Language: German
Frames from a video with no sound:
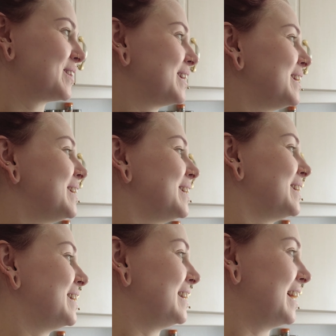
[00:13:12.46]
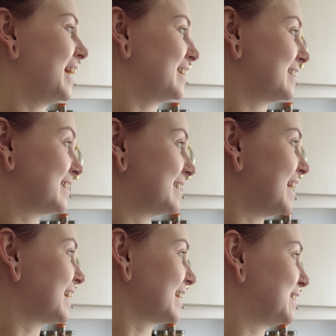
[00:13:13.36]
Grundstücksmarkt. Ja, das ist
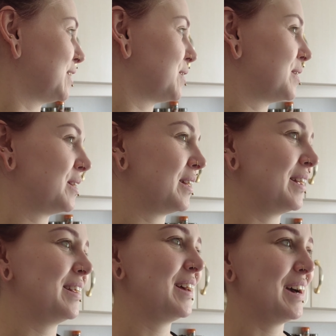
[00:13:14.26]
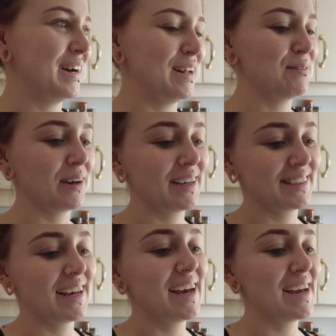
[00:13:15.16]
halt richtig. Halbreich hat mir gefallen. Halbreich,
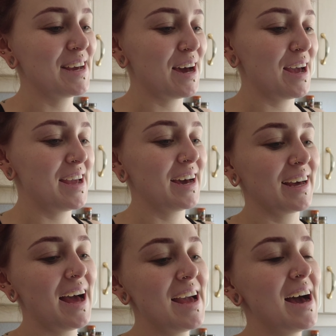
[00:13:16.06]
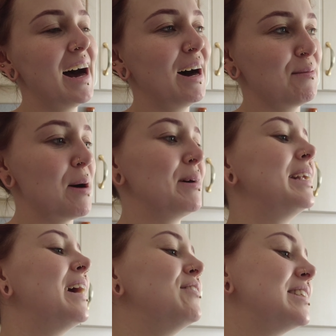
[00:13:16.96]
naja, arm. Eher, eher arm. Aber
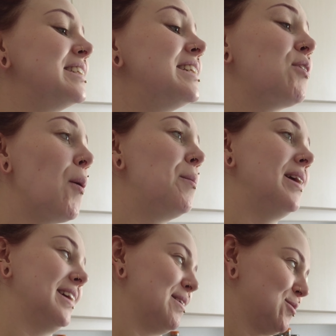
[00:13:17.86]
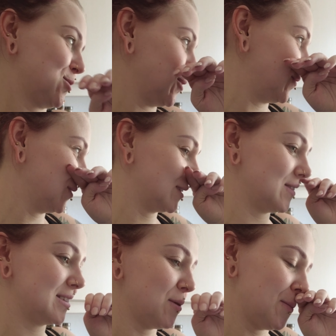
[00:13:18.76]
nein, wir sind nicht komplett arm, sonst könnten wir uns
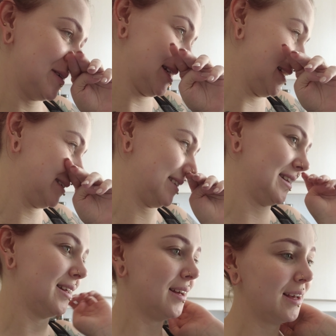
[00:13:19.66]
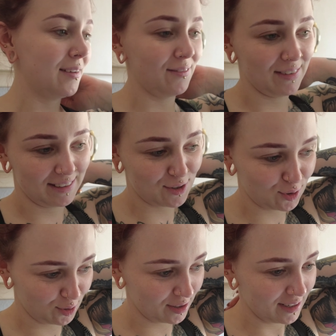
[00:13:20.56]
sowas überhaupt nicht leisten. Ja. Wir sind
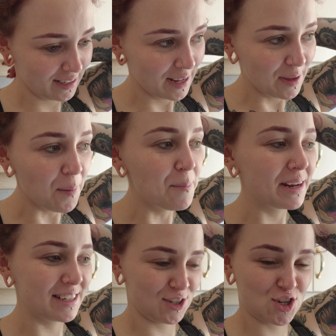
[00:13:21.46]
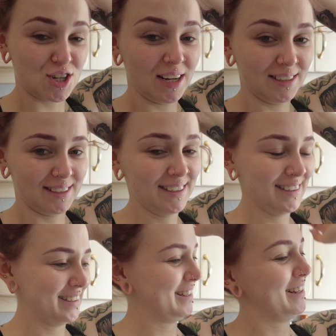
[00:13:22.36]
schon Mittelstand.
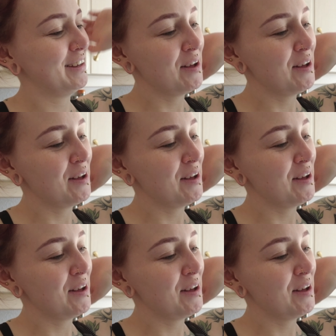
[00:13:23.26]
Ja.